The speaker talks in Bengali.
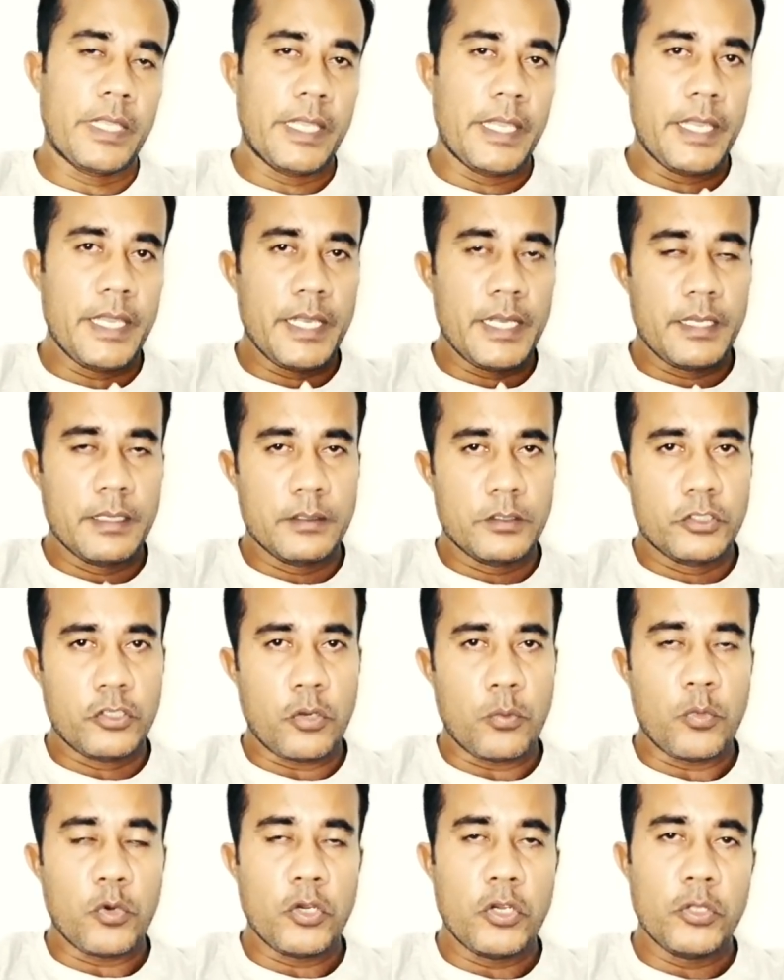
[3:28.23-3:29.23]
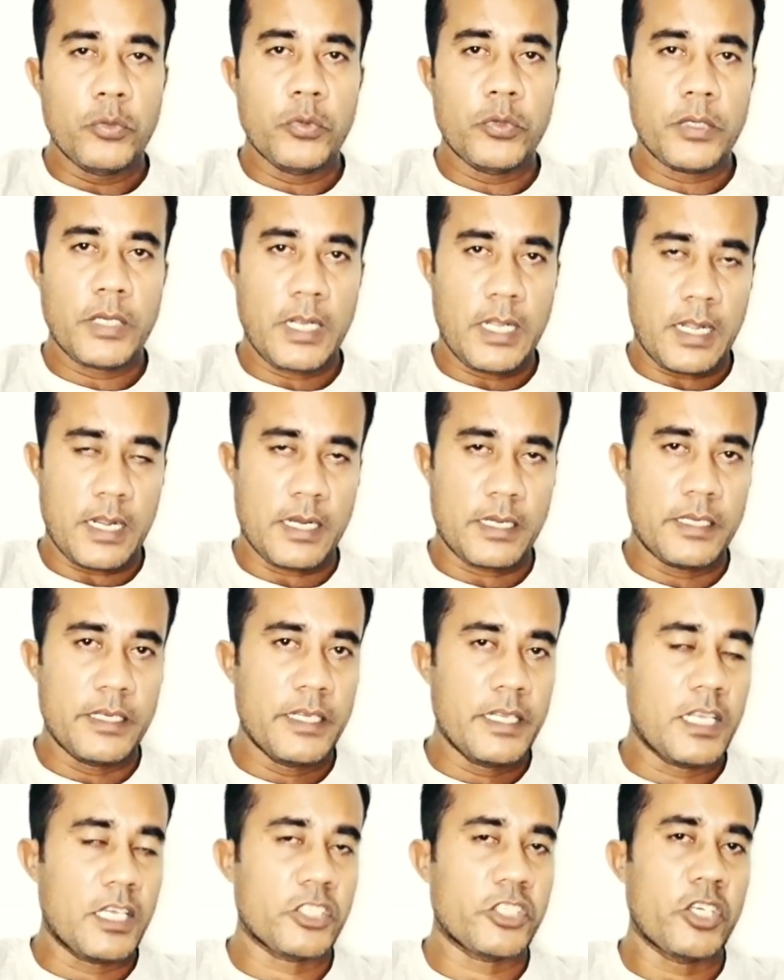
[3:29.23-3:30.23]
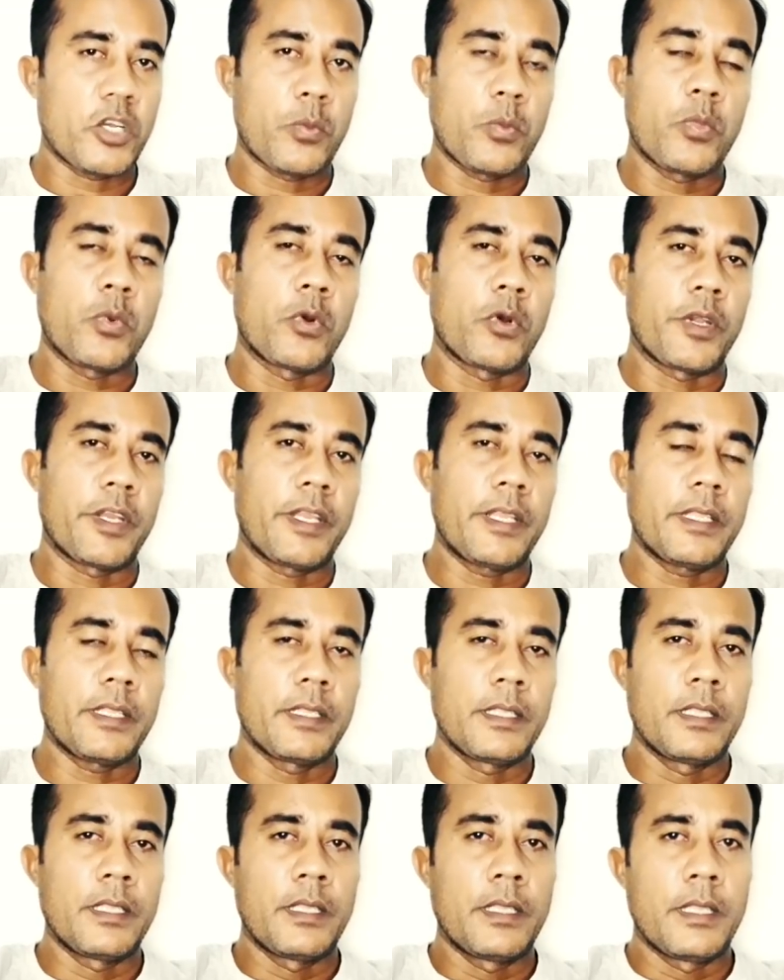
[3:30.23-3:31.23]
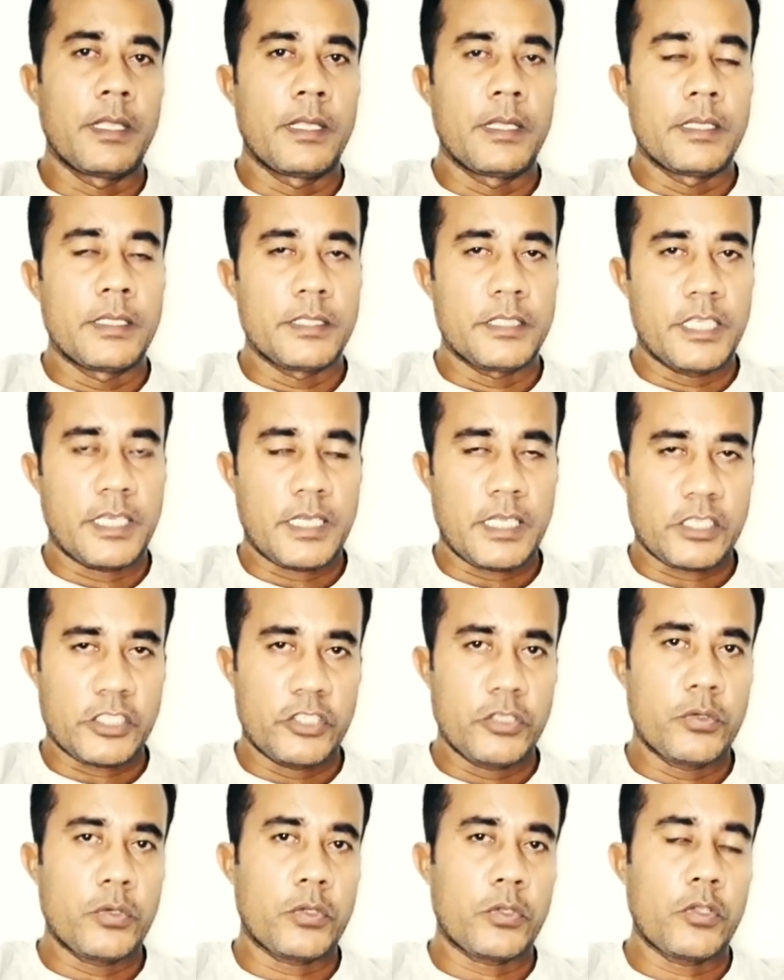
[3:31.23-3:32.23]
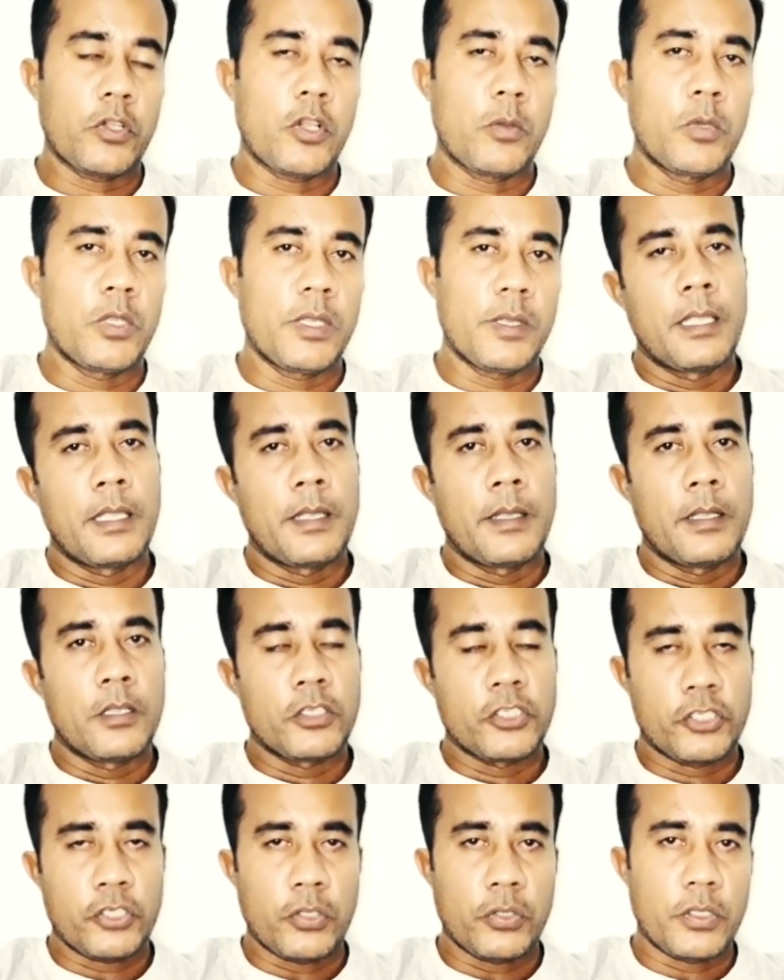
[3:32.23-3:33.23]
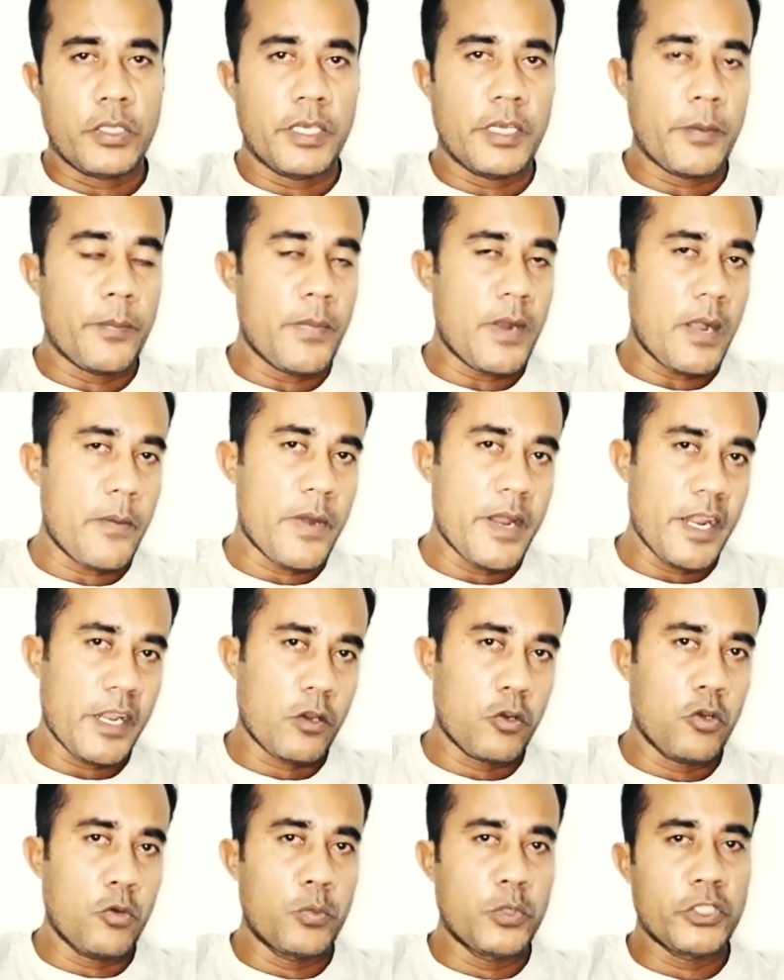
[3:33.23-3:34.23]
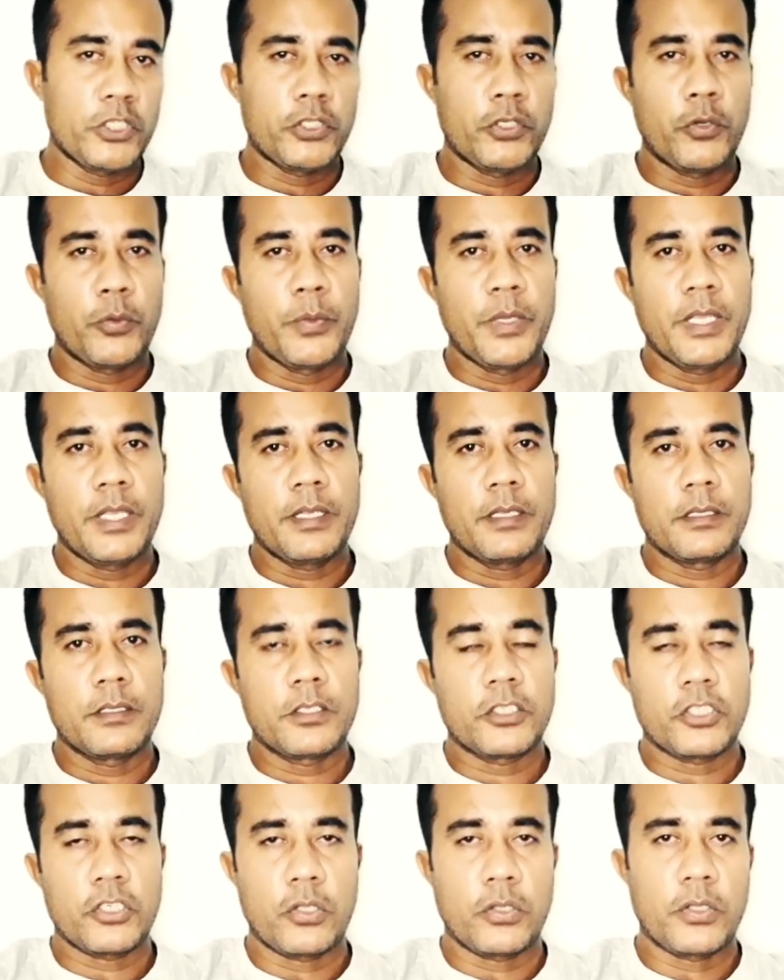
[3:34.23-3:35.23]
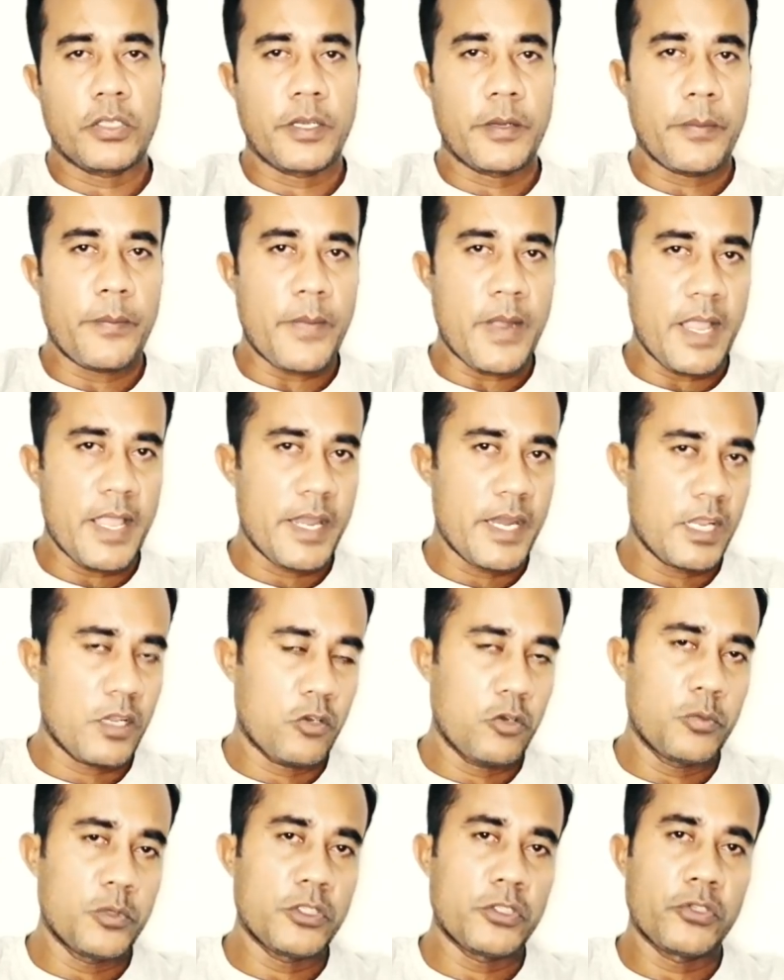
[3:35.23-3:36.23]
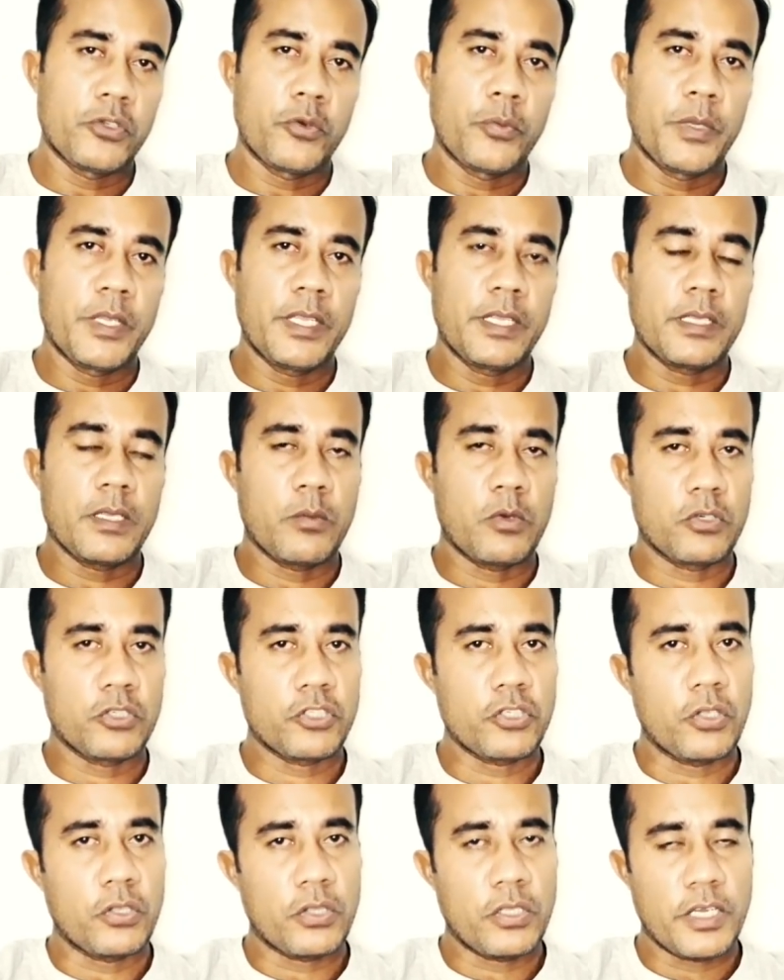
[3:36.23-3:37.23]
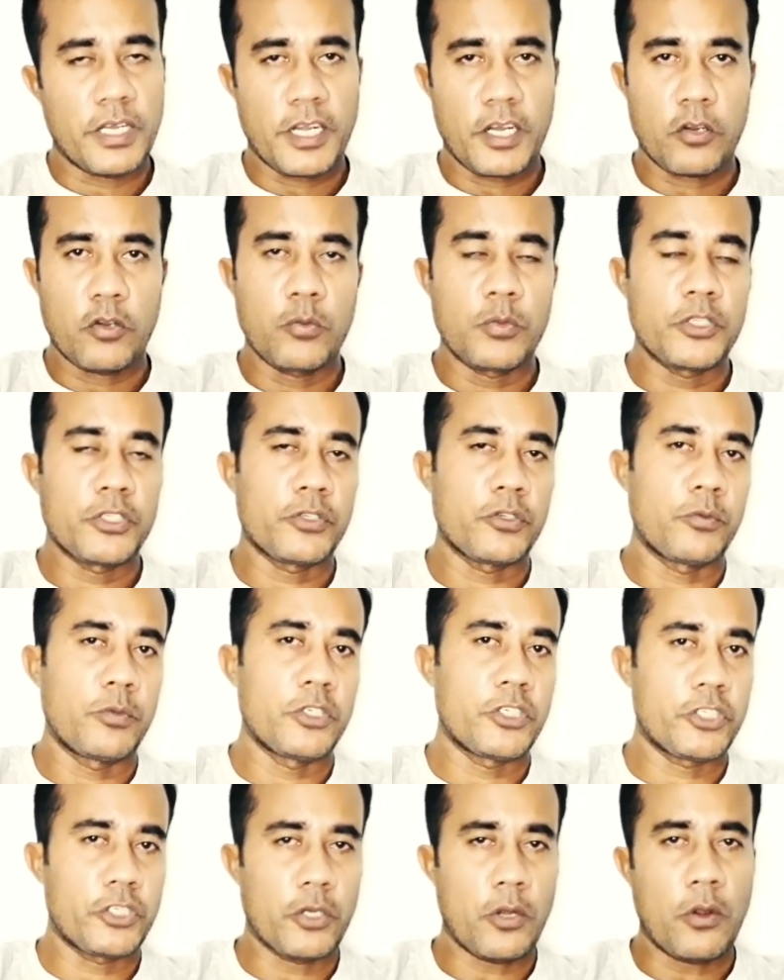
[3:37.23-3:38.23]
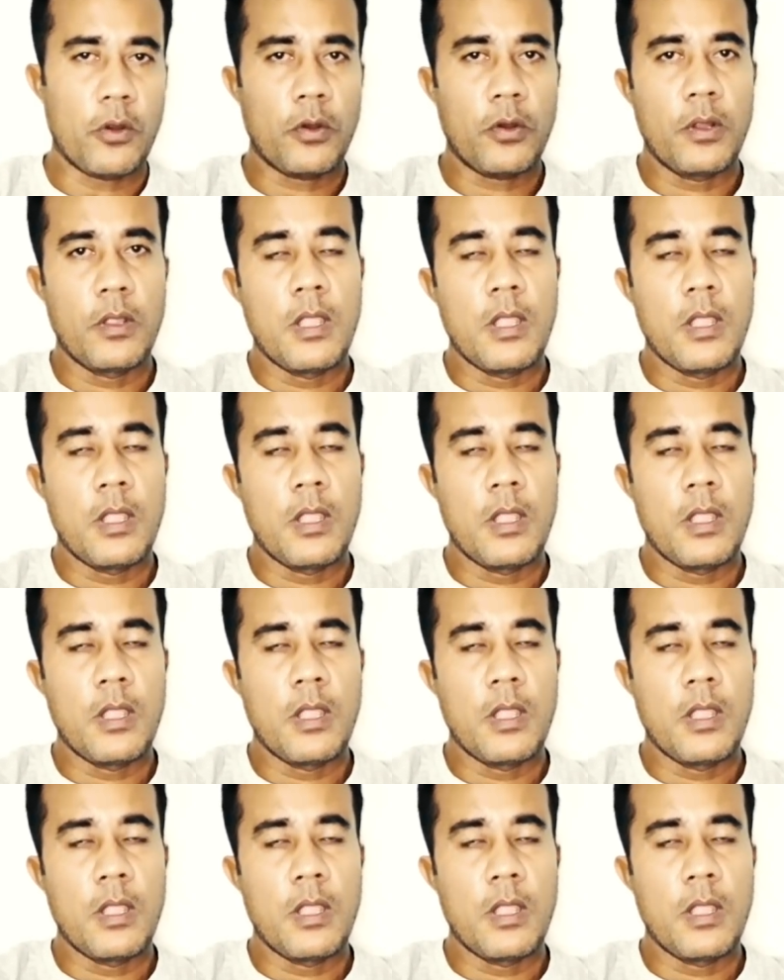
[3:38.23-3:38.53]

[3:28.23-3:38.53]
এই জন্ম নিবন্ধন কার্ড নিয়ে আসার পরে যে কাজটি করতে হবে সন্তানের বাবার এক কপি ছবি সন্তানের মায়ের এক কপি ছবি এবং সন্তানের এক কপি ছবি সহ